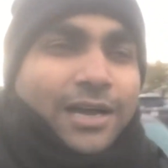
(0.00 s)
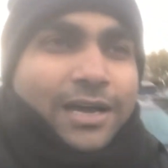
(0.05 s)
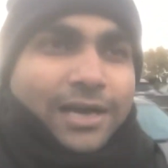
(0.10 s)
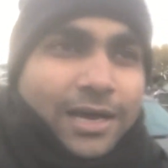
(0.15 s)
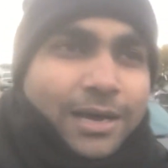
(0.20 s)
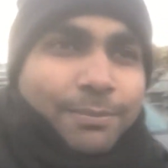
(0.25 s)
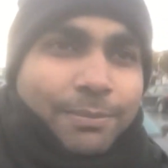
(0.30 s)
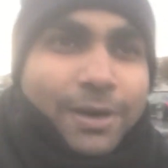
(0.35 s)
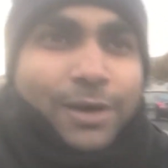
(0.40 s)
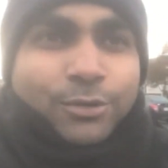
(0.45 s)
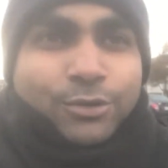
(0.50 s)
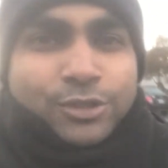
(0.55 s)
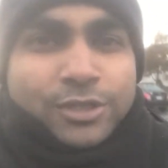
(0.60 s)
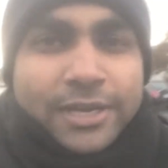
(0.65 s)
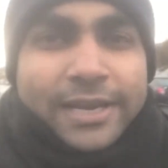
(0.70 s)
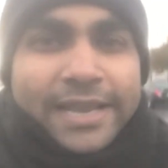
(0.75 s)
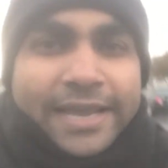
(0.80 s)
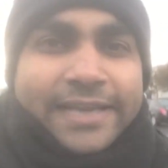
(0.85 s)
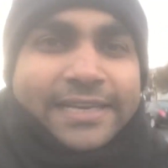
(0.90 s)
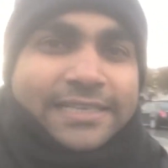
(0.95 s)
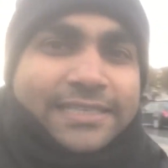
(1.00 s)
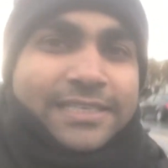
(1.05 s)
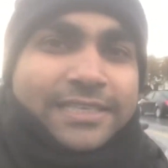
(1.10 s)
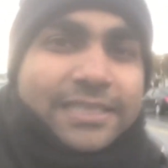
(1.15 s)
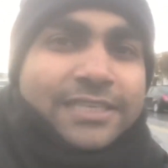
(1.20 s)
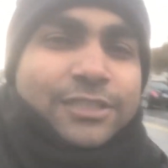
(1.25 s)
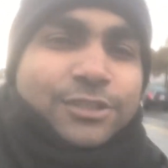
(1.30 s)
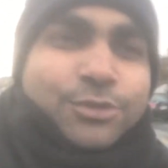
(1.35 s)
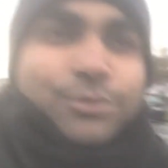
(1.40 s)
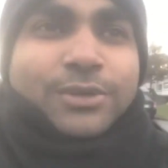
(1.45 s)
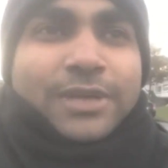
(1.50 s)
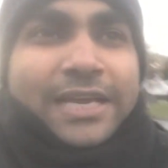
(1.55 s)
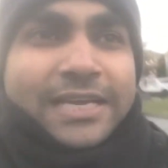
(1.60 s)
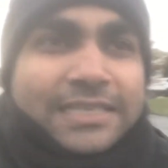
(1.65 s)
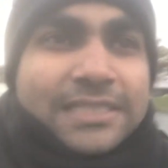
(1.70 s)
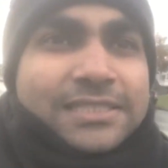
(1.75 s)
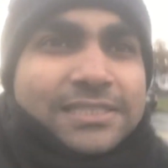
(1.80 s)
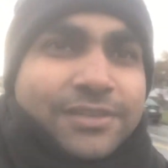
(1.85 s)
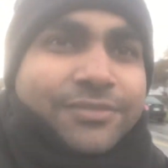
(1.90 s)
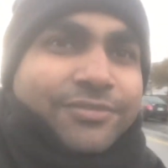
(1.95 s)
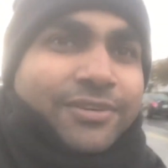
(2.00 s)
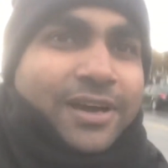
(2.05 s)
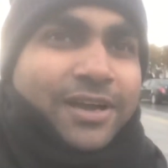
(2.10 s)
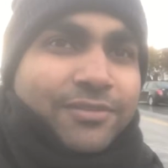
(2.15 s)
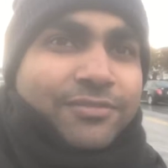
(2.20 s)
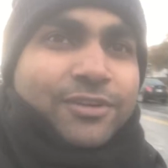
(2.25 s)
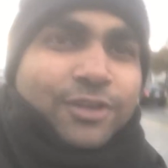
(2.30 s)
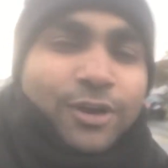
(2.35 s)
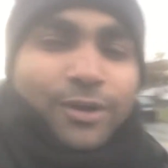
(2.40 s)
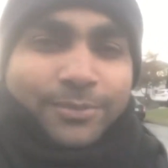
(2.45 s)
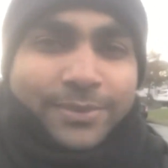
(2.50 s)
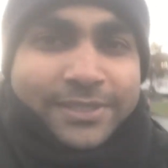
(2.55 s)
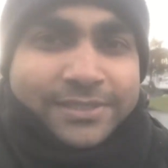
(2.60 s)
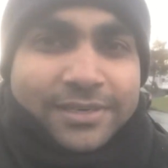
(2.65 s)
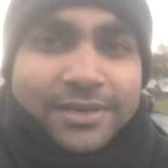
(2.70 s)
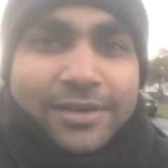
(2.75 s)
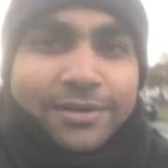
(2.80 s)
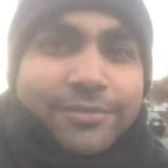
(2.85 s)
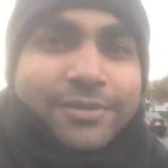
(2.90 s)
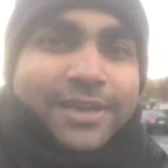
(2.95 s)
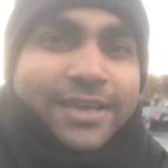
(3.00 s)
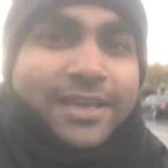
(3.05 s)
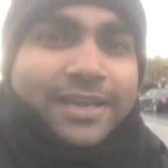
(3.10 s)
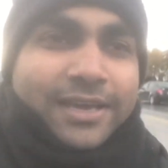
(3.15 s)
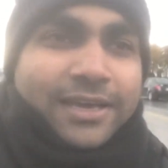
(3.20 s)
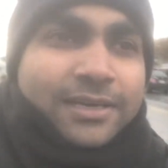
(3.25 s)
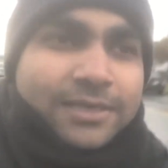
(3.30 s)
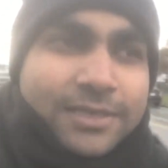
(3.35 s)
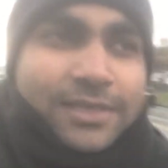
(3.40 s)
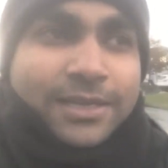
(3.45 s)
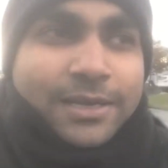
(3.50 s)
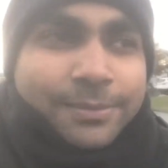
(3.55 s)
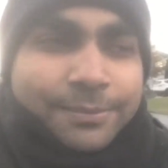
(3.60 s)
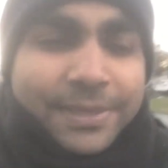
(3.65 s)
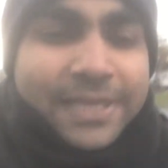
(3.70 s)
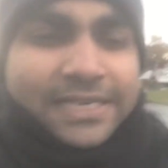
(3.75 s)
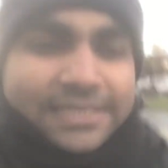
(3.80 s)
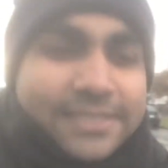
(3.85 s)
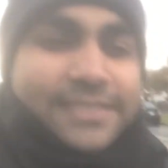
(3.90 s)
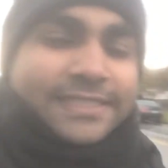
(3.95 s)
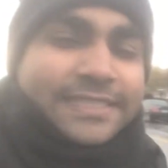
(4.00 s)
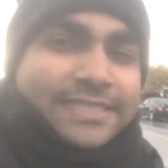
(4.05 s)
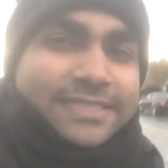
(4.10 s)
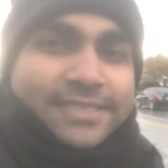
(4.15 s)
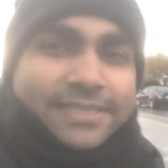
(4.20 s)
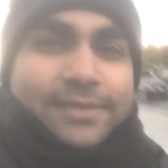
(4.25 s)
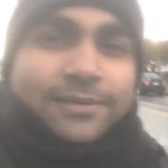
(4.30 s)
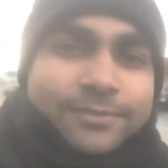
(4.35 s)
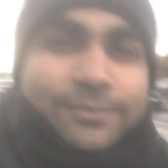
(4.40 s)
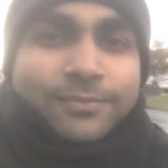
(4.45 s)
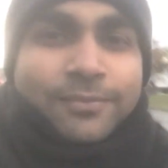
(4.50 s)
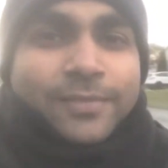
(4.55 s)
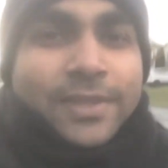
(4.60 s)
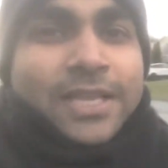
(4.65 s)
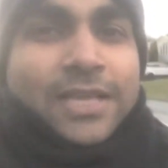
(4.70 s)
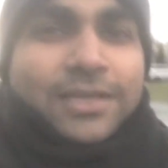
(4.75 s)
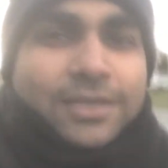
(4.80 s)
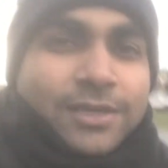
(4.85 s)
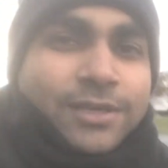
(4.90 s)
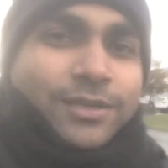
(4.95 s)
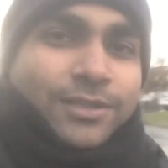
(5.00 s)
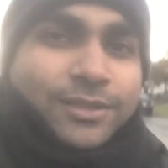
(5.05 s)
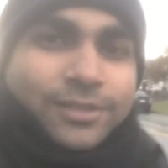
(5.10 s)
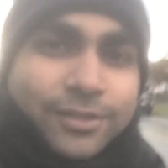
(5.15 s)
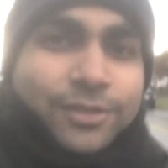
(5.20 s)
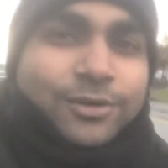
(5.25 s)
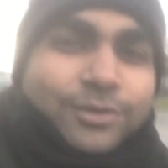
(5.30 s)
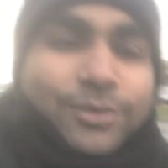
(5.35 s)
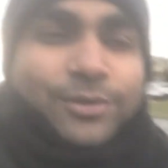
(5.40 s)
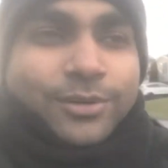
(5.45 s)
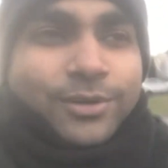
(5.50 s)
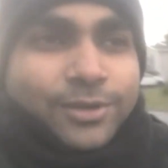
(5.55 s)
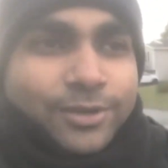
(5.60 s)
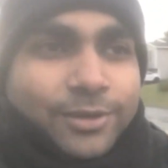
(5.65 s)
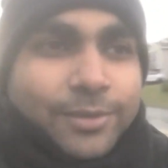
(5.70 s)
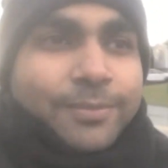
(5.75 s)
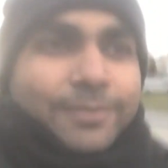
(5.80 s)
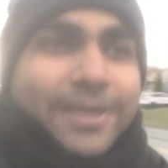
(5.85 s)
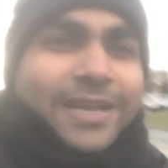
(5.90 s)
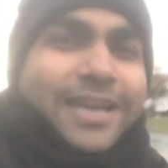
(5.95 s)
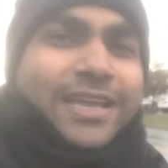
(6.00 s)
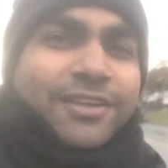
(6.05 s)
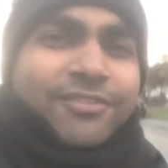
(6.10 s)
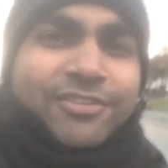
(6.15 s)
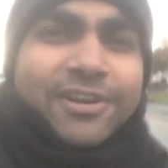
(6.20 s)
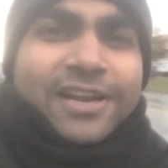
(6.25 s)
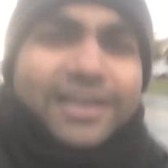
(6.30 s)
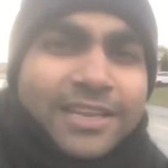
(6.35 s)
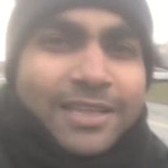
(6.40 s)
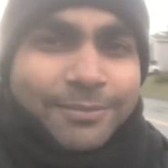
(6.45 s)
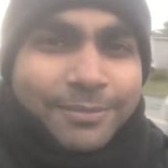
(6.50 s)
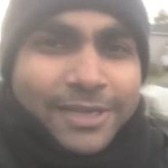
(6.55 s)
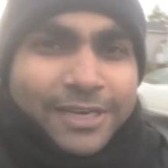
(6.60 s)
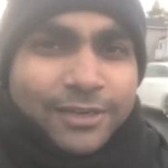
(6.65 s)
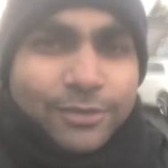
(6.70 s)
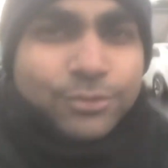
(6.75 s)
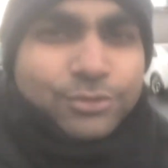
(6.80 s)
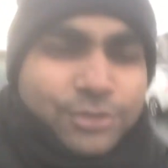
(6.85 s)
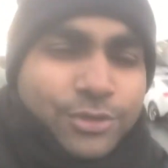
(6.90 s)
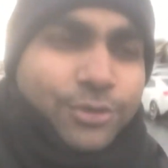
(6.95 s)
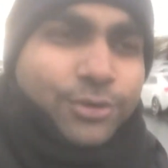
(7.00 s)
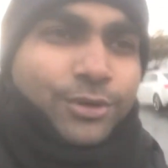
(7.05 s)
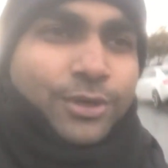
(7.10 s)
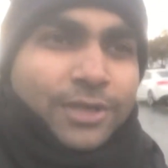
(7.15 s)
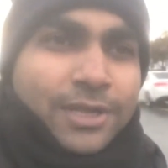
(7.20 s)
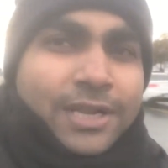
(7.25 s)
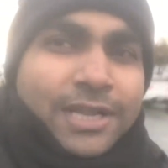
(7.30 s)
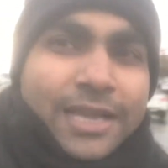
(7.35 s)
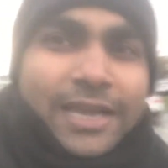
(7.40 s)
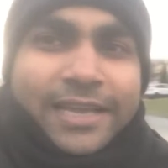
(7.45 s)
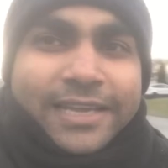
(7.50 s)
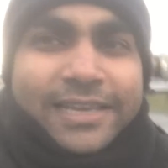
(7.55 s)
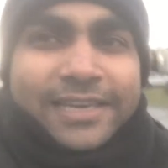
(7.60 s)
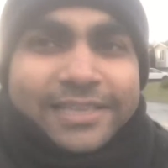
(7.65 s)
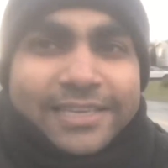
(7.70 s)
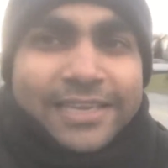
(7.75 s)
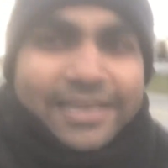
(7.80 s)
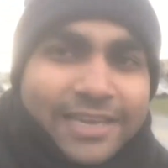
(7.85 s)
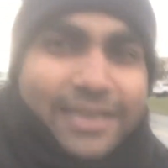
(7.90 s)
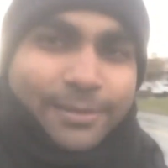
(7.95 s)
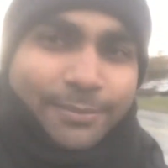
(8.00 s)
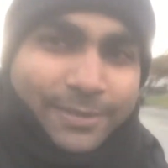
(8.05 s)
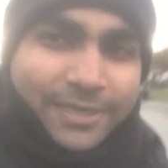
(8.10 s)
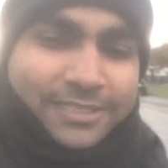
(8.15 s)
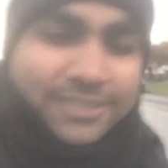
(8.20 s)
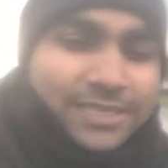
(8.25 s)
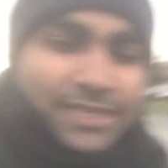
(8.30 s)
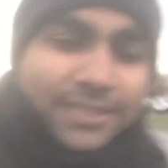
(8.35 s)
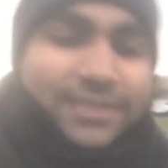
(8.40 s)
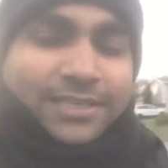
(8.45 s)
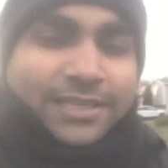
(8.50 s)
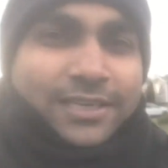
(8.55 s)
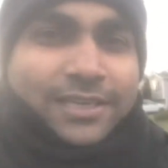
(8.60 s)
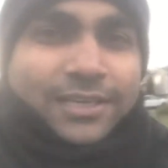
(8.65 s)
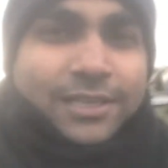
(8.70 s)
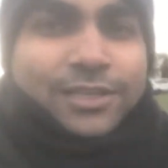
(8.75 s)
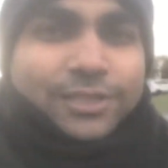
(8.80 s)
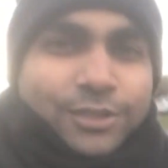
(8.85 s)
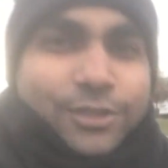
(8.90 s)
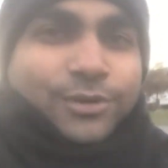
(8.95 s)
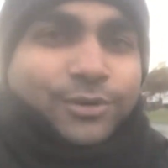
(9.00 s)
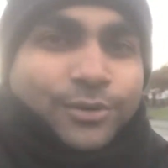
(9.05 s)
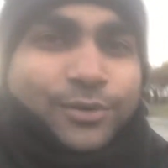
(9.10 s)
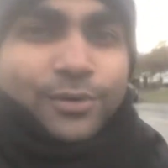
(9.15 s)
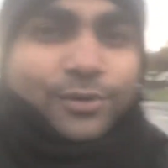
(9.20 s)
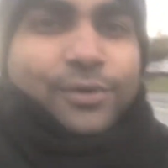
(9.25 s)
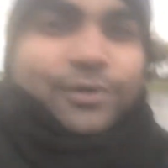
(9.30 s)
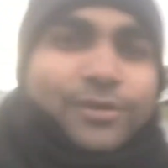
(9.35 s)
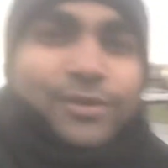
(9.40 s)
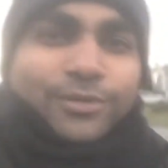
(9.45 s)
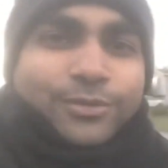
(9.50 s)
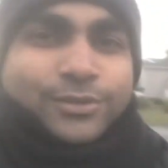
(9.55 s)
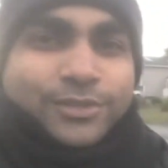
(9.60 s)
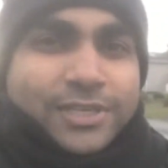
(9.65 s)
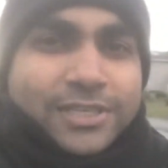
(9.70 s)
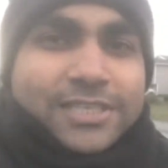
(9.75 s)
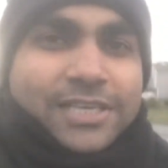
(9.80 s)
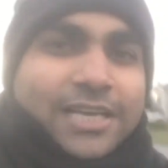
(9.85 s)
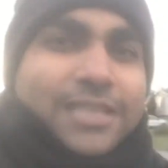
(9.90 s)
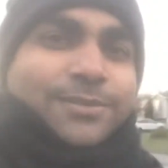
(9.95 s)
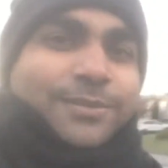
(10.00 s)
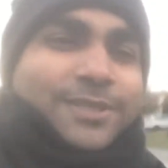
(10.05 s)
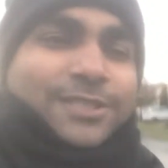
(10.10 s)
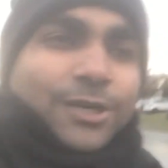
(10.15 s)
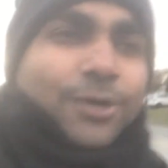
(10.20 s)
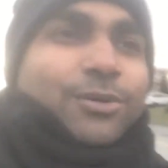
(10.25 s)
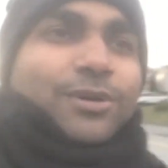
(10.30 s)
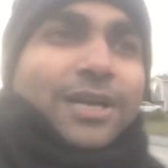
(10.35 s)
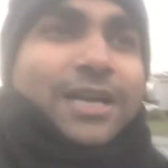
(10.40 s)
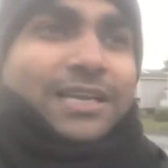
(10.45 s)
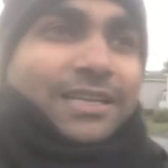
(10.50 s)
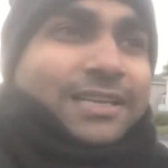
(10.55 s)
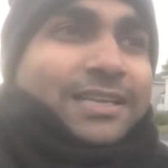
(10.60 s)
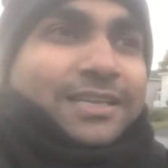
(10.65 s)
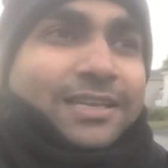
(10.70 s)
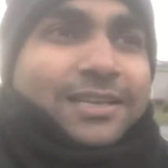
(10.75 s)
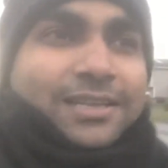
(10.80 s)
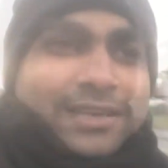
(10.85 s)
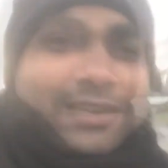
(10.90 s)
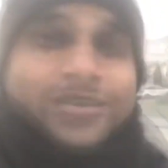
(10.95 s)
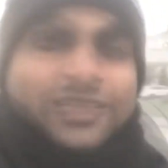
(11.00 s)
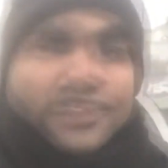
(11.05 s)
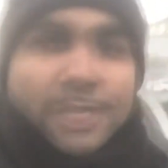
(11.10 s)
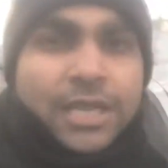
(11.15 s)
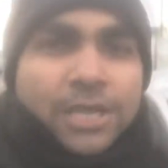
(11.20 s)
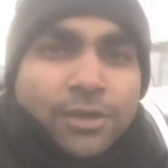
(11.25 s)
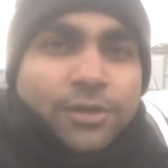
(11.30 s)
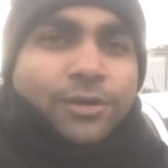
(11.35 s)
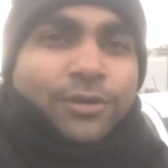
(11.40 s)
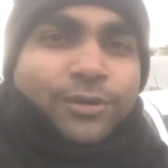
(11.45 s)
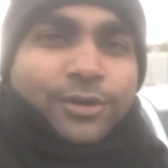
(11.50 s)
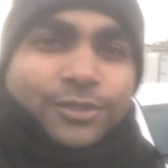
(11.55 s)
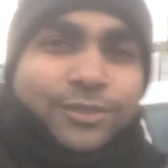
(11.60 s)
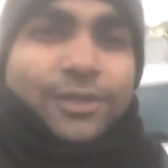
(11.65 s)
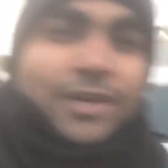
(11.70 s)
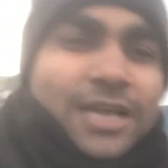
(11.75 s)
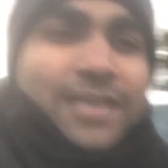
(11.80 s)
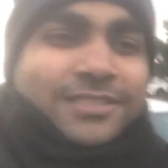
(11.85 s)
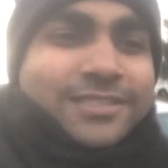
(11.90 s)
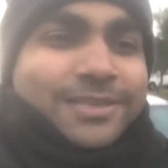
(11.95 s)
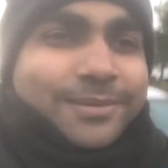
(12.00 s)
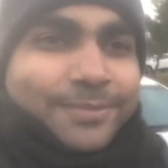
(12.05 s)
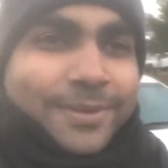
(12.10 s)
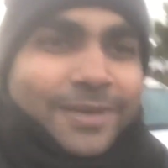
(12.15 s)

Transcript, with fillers: अबाउट 90 टू 95 किलोमीटर अवे है मेरे सिटी से तो मेरा एक फ्रेंड है मैंने उसको एग्री किया है अपने साथ तो उसके साथ मैं जाऊँगा और जो रास्ते में